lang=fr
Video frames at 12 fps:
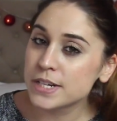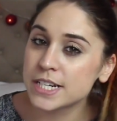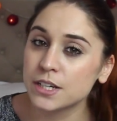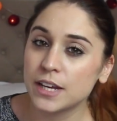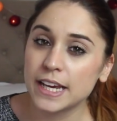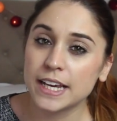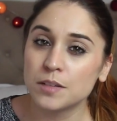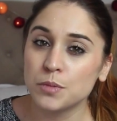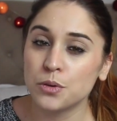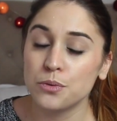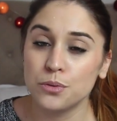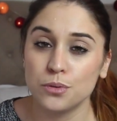j'ai
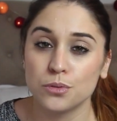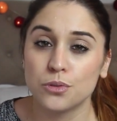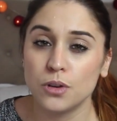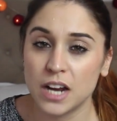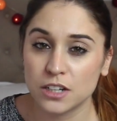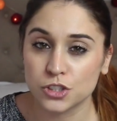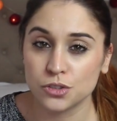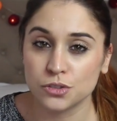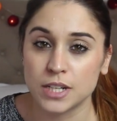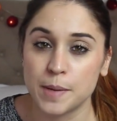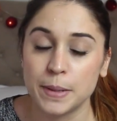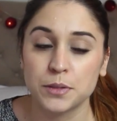également eu de
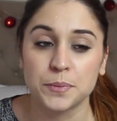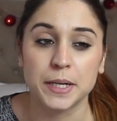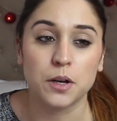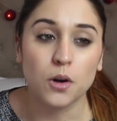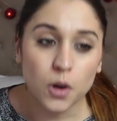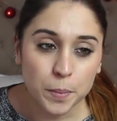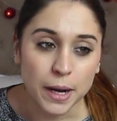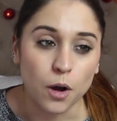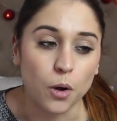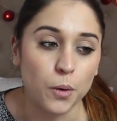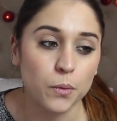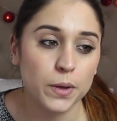l'argent de la part de mes
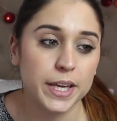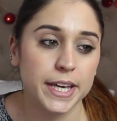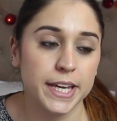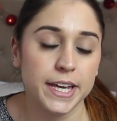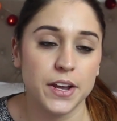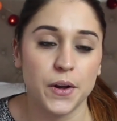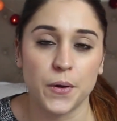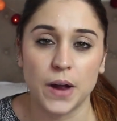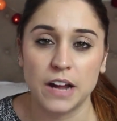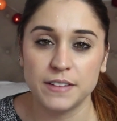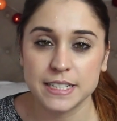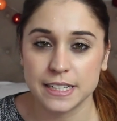grands-parents et
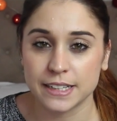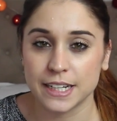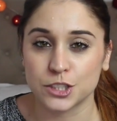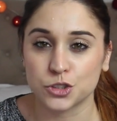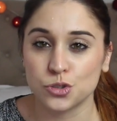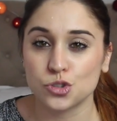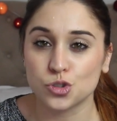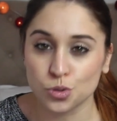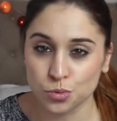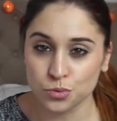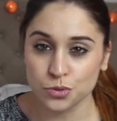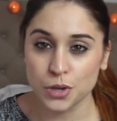avec cet argent je
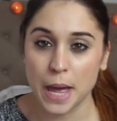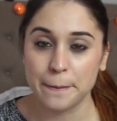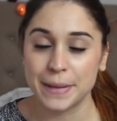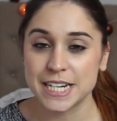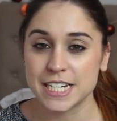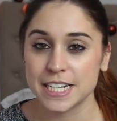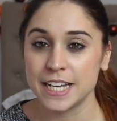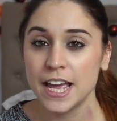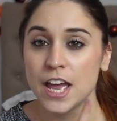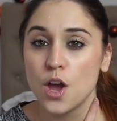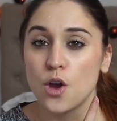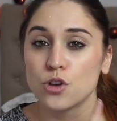compte m'acheter
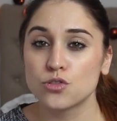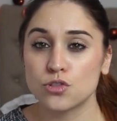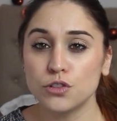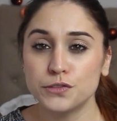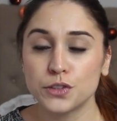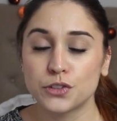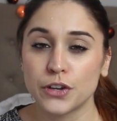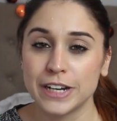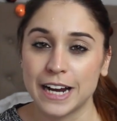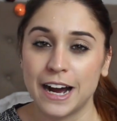ce fauteuil